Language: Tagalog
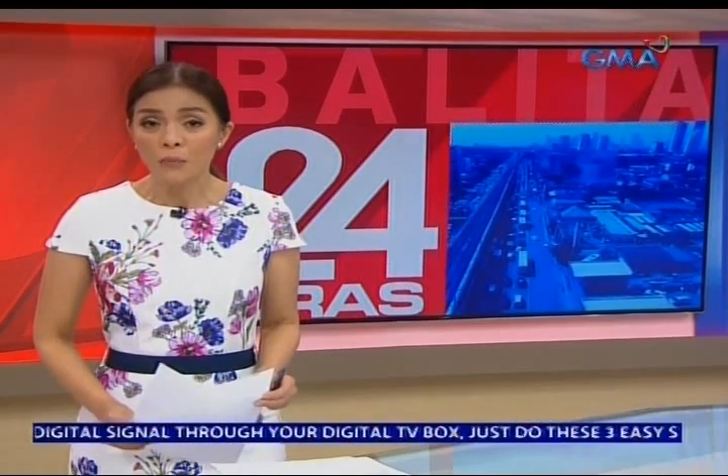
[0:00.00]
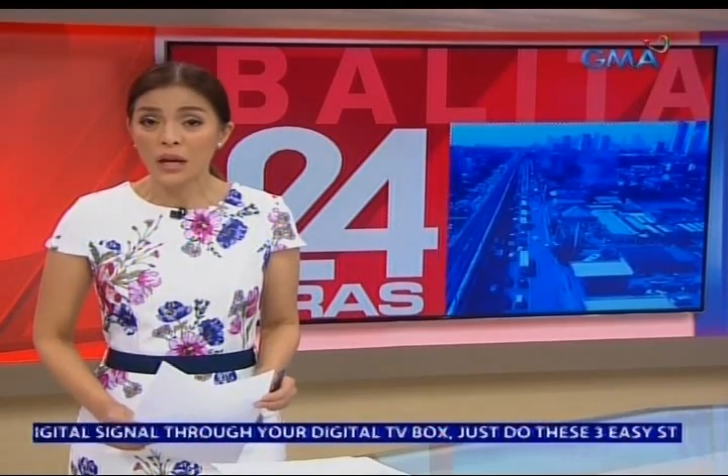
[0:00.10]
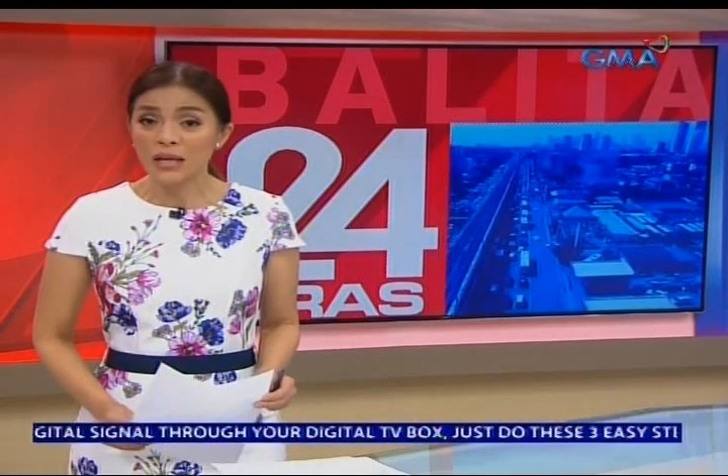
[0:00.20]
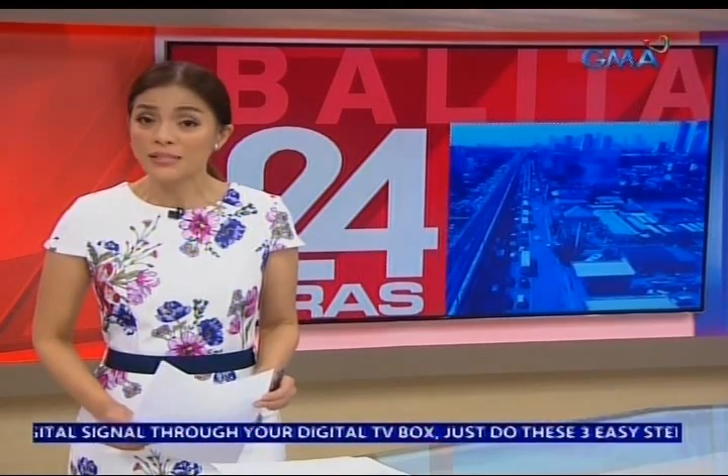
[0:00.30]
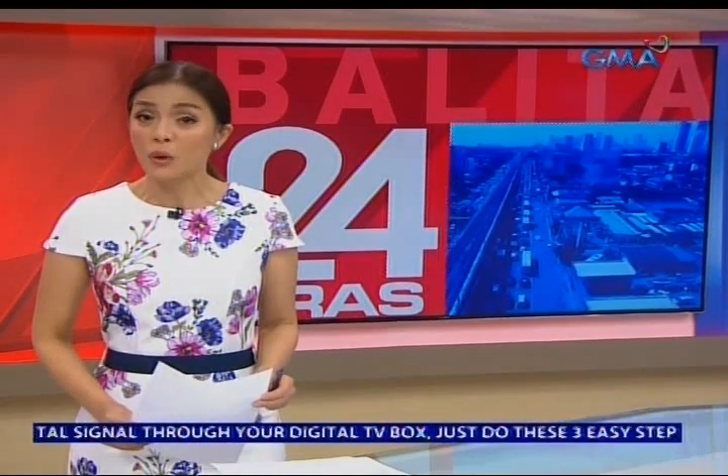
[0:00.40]

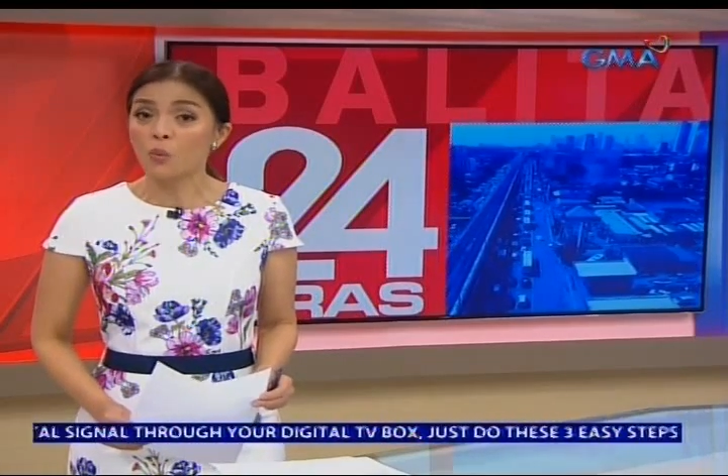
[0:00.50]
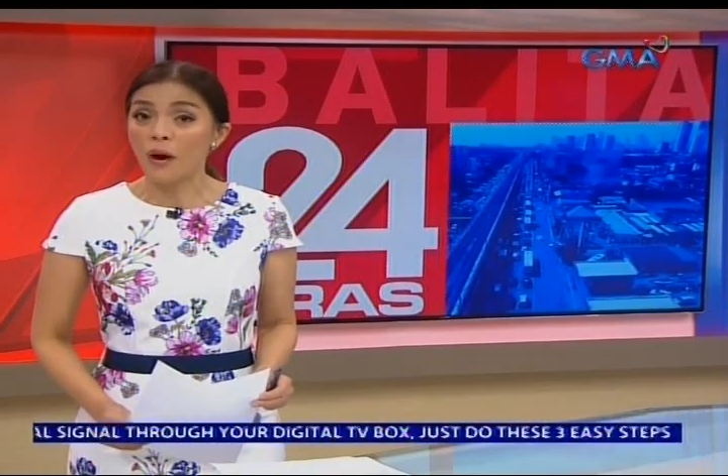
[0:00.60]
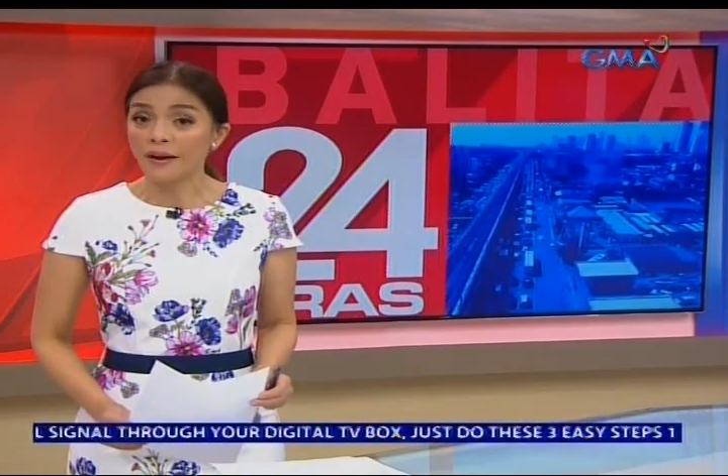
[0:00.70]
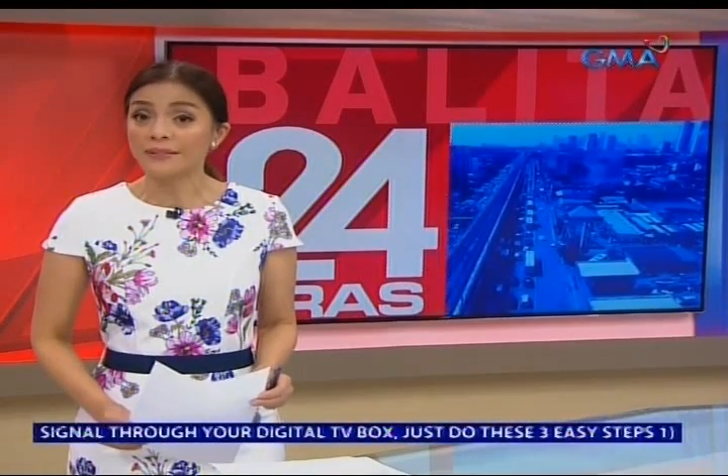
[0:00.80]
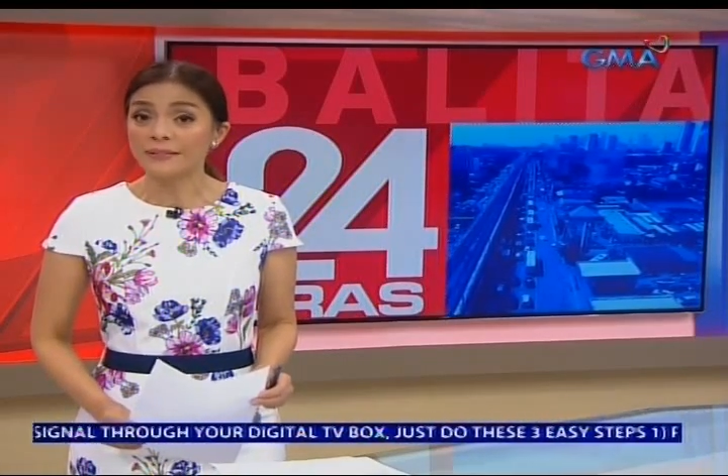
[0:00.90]
mula sa
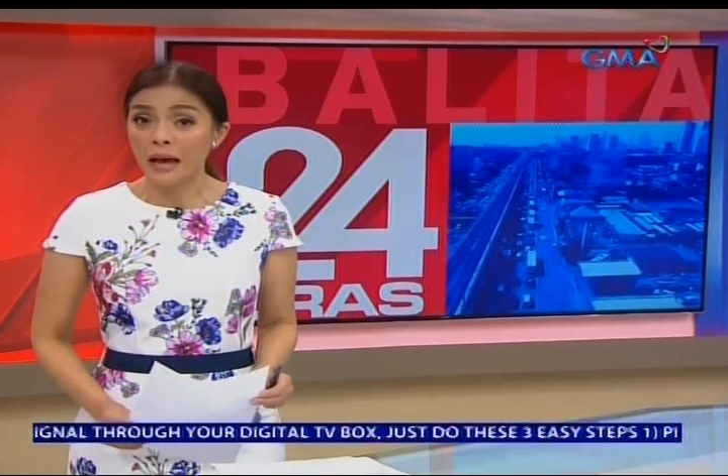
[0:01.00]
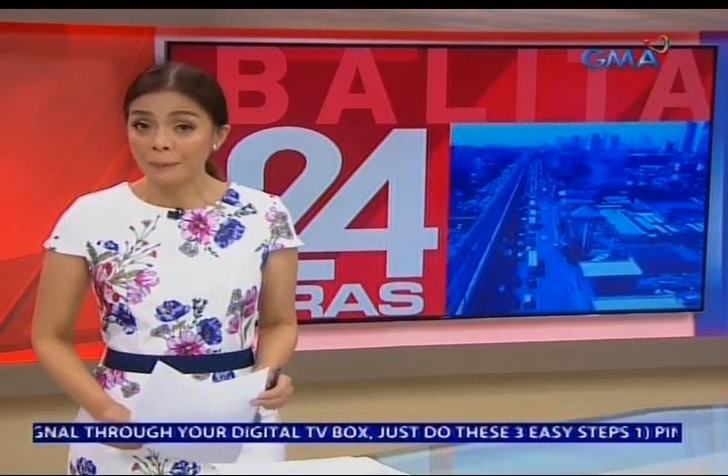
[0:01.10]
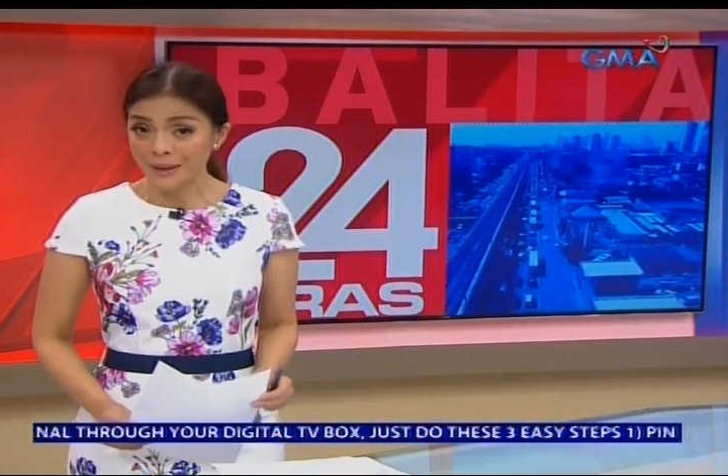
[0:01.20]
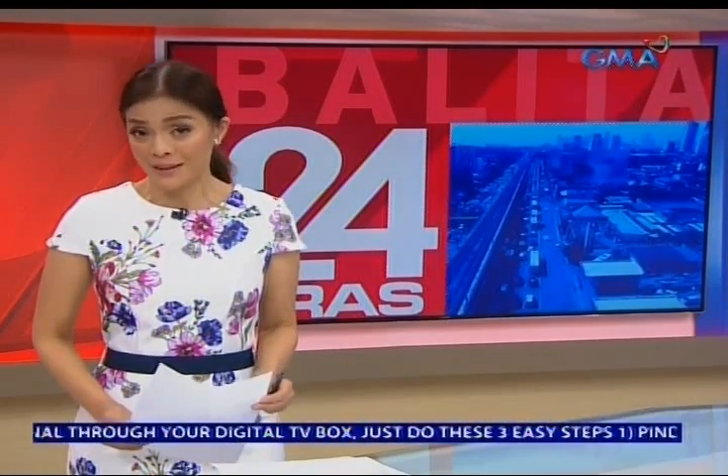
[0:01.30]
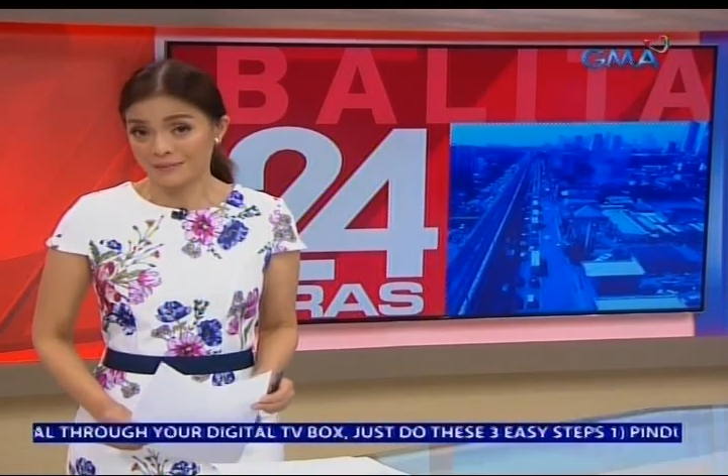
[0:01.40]

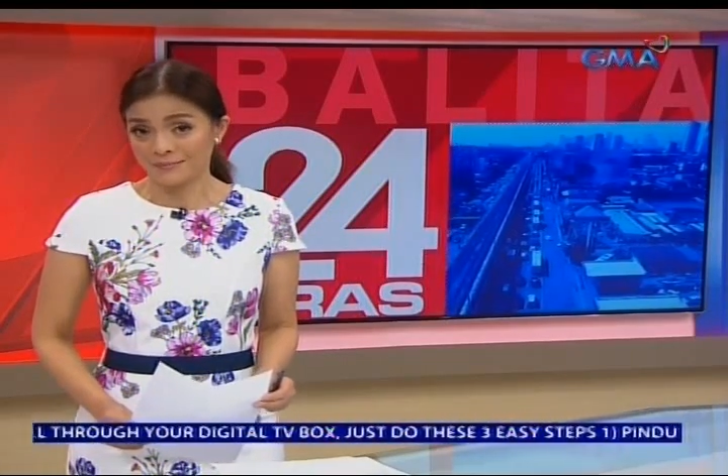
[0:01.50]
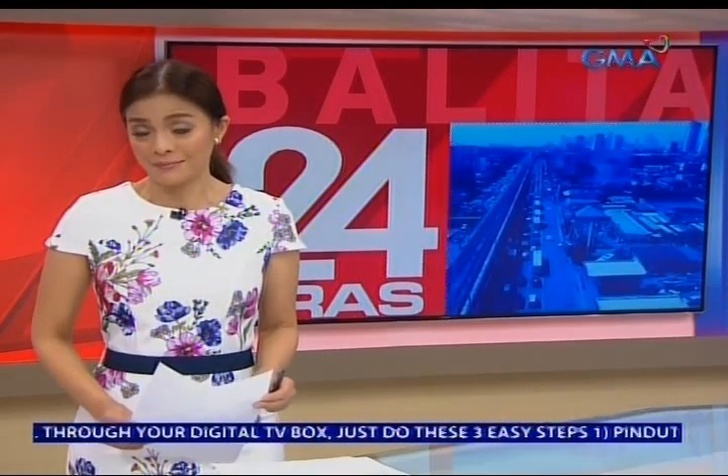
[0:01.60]
wiretapping